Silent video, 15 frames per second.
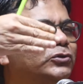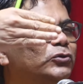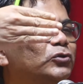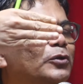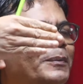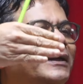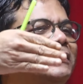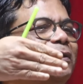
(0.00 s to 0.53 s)

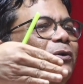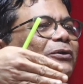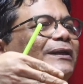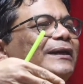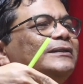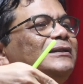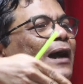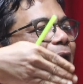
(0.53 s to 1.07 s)
সূত্রপাতটা ঘটে
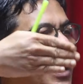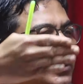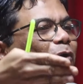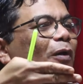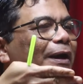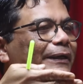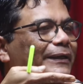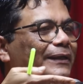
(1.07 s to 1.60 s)
গেছে
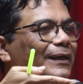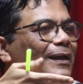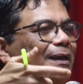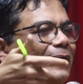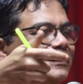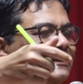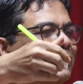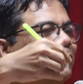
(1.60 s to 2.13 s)
আরও আগে
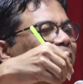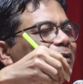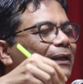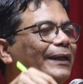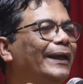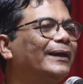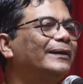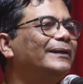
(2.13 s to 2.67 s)
যেমন
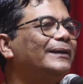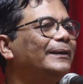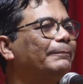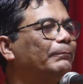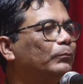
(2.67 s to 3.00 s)
এখানে